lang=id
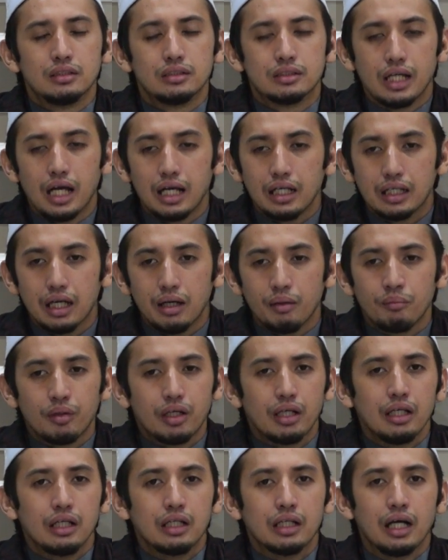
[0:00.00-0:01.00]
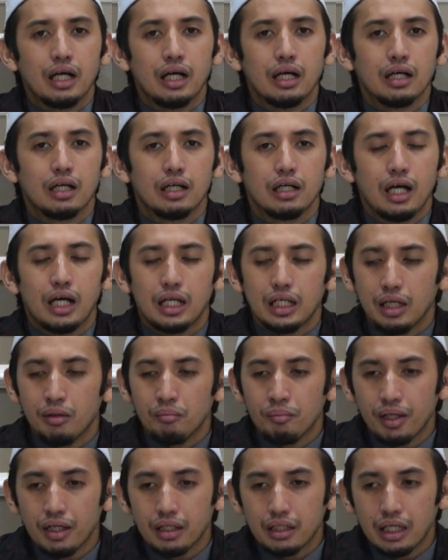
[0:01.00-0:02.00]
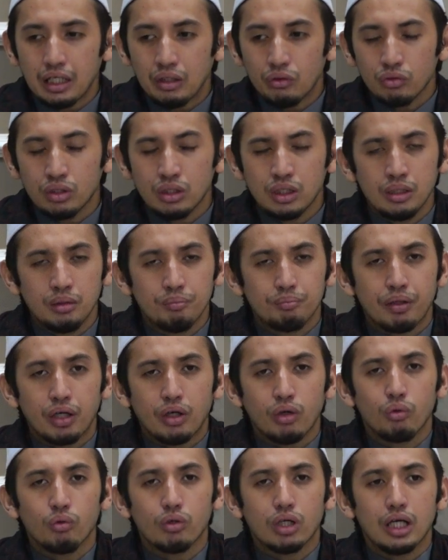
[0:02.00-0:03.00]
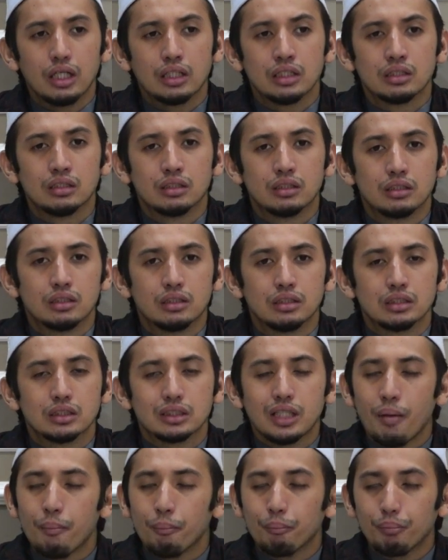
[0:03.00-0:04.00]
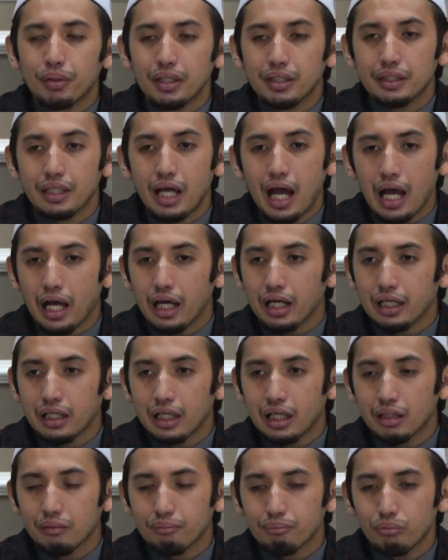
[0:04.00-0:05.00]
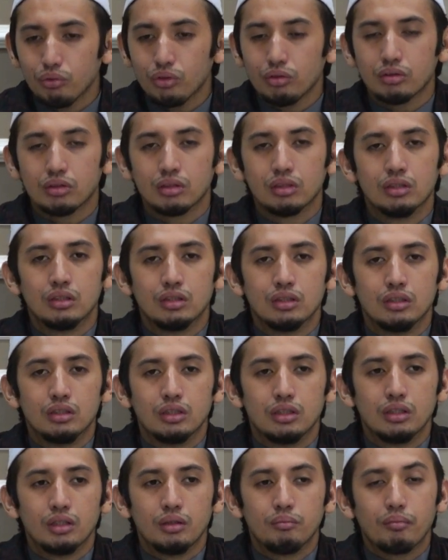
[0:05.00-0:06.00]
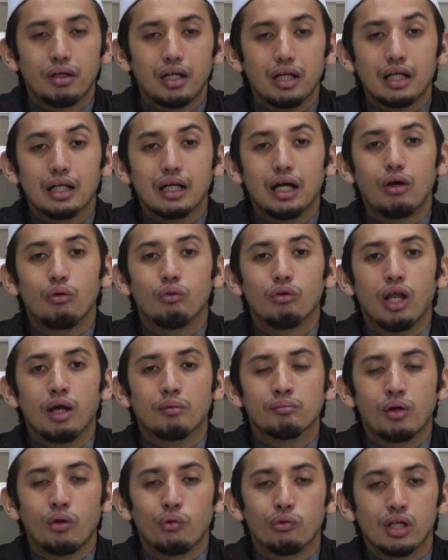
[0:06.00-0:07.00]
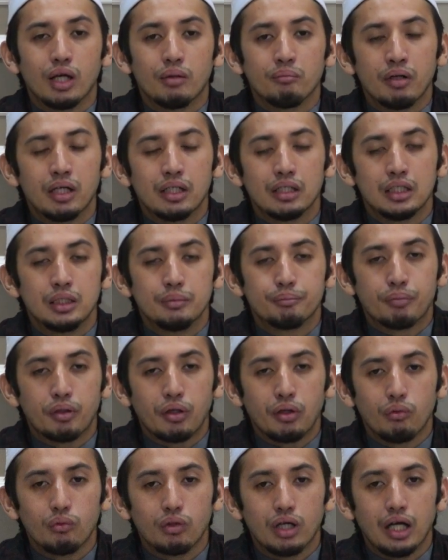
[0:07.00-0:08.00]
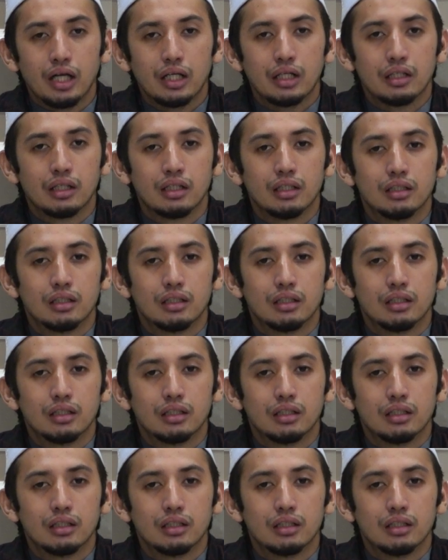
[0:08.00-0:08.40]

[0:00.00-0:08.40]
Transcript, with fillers: Jaga mereka karena mereka itu diperlukan sampai di akhirat pun mereka ulama-ulama diperlukan.